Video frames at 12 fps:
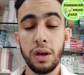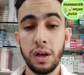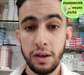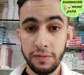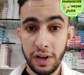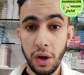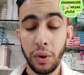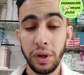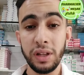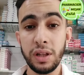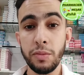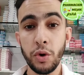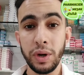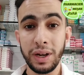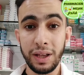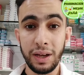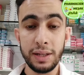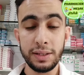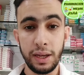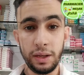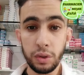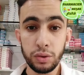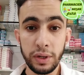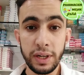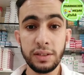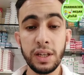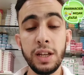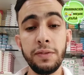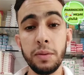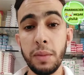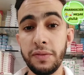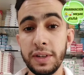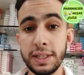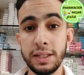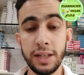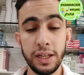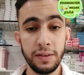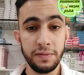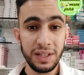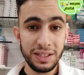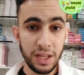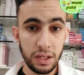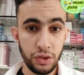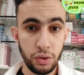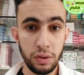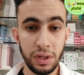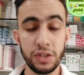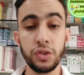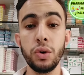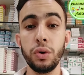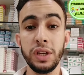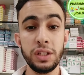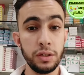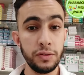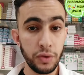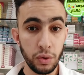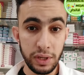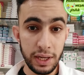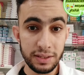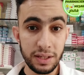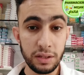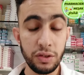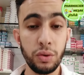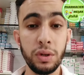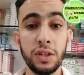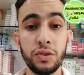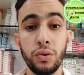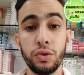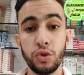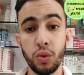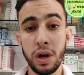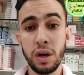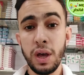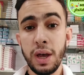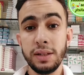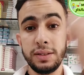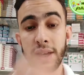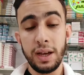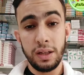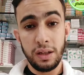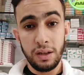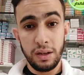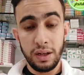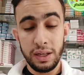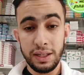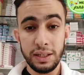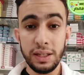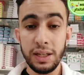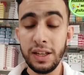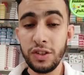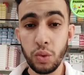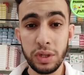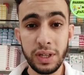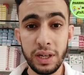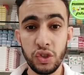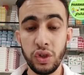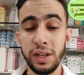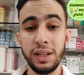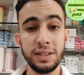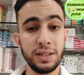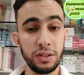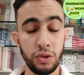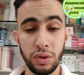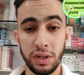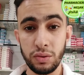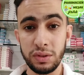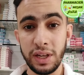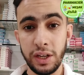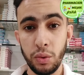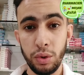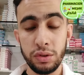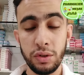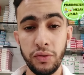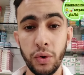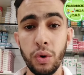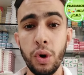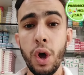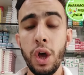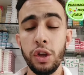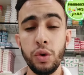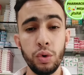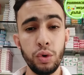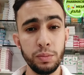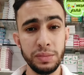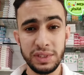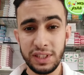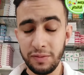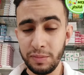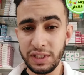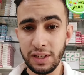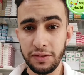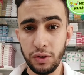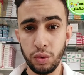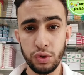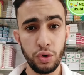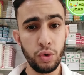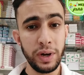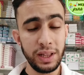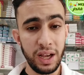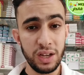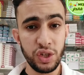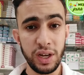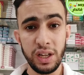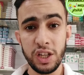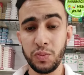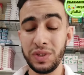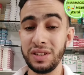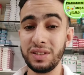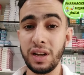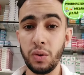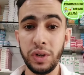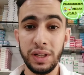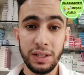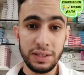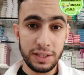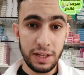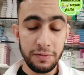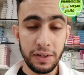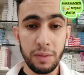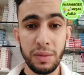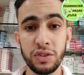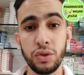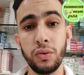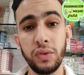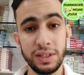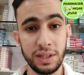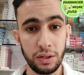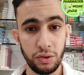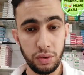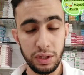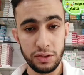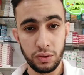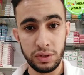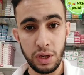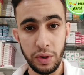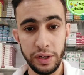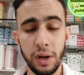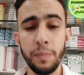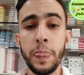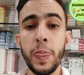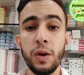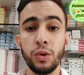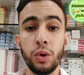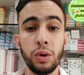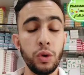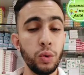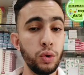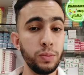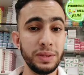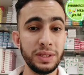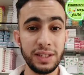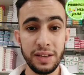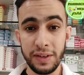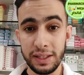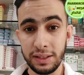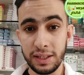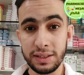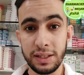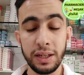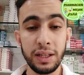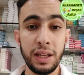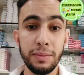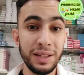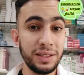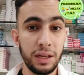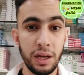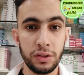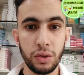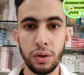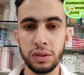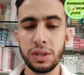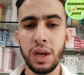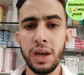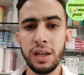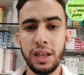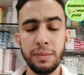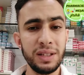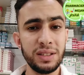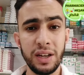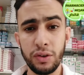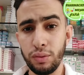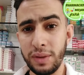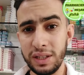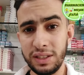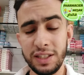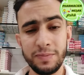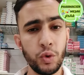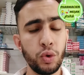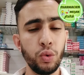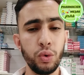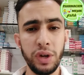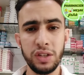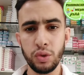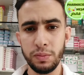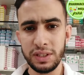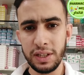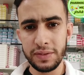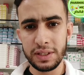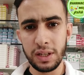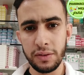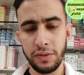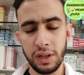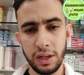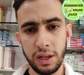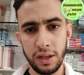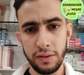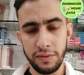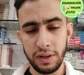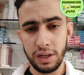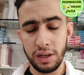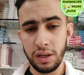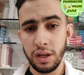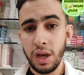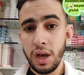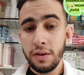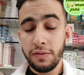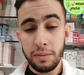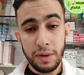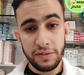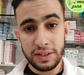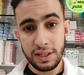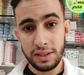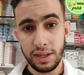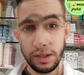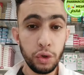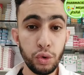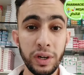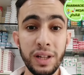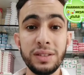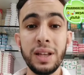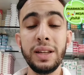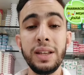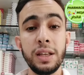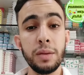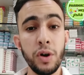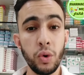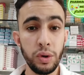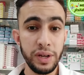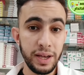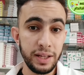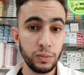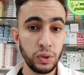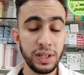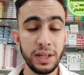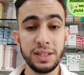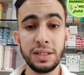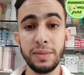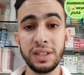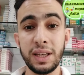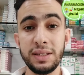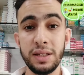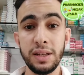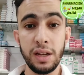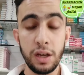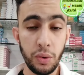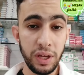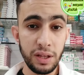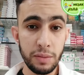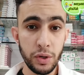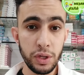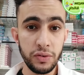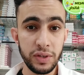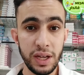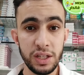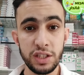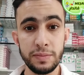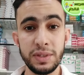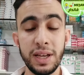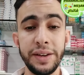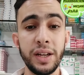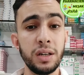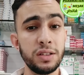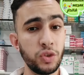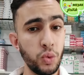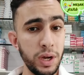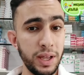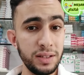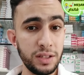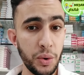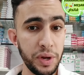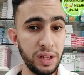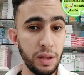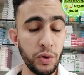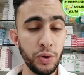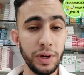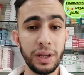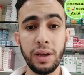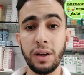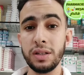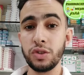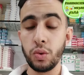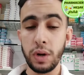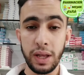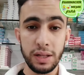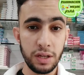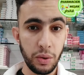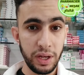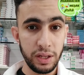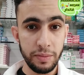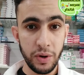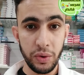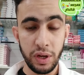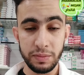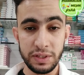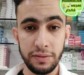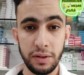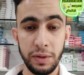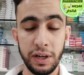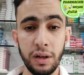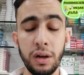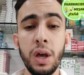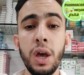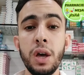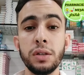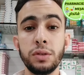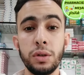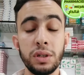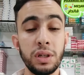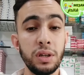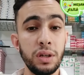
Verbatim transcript: آه، في الاوعيه الدمويه الرقيقه تاعنا واحده اخرى ثاني في المفاصل تاعنا في لي زارتيكولاسيون يتنفخوا قلنا لي زارتيكولاسيون سوا تاع آه، اليدين سوا تاع الرجلين لي زارتيكولاسيون تاعنا يوليو يتنفخوا يولوا بزاف بزاف يوجعوا هذه الحاجه علاش باسكو صراو لنا دي زانفلاماسيون في لي زارتيكولاسيون تاعنا دونك يولوا بزاف عندنا سطر كيما تاع لاغتروس كيما تاع الروماتيزم دونك نولوا نحسوا بزاف سطر في الـ في الـ في المفاصل حاجه واحده اخرى ثاني كيما قلنا هاد المتلازمه تقيس لنا الاوعيه الدمويه في كاع الجسم تاعنا سواء كانت اوعيه دمويه رقيقه سواء كانت اوعيه دمويه بزاف كبيره دونك